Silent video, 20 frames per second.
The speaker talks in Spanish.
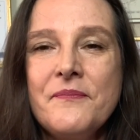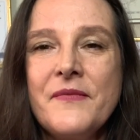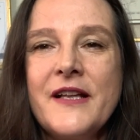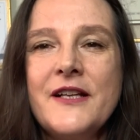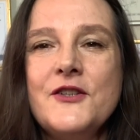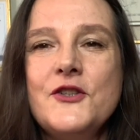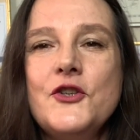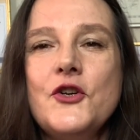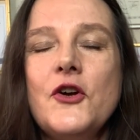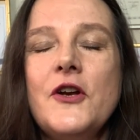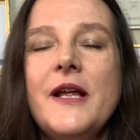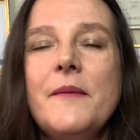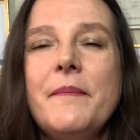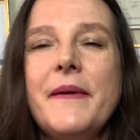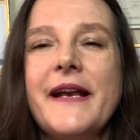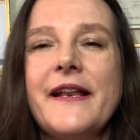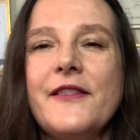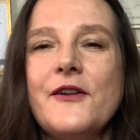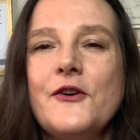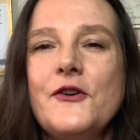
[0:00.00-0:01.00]
yo le
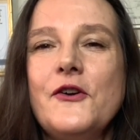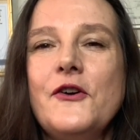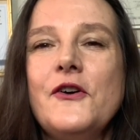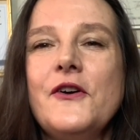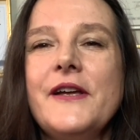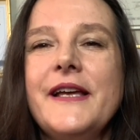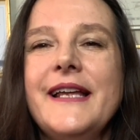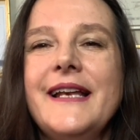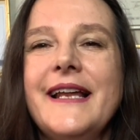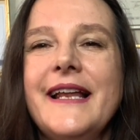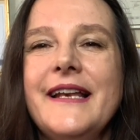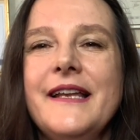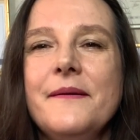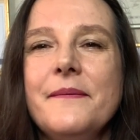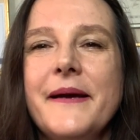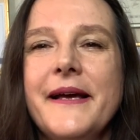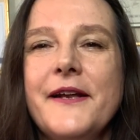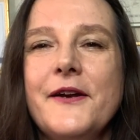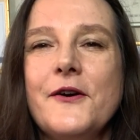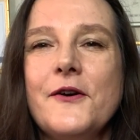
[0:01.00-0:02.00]
perdono y le
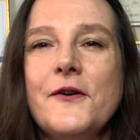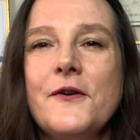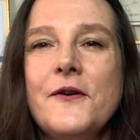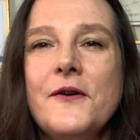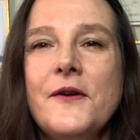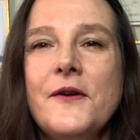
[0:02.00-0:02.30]
libero.